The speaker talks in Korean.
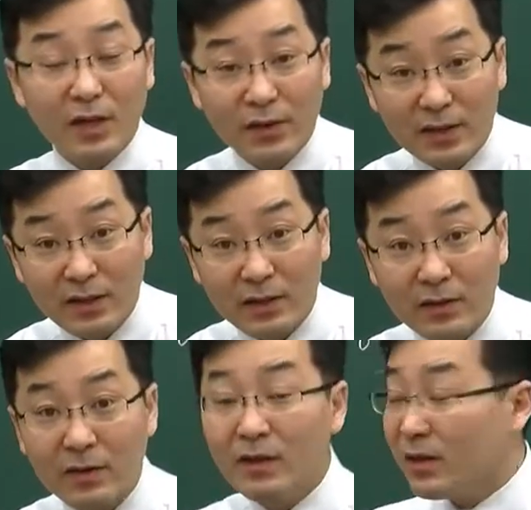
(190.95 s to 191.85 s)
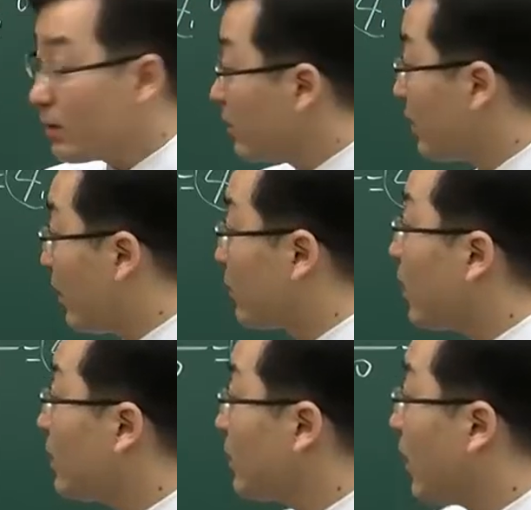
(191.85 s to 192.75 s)
상황이에요. 그런데
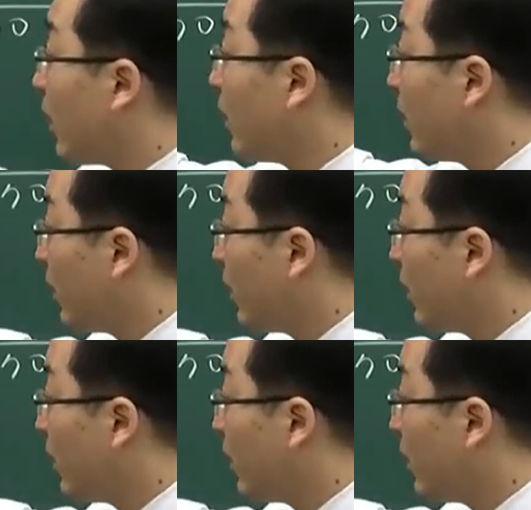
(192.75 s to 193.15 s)
어떻게 했느냐?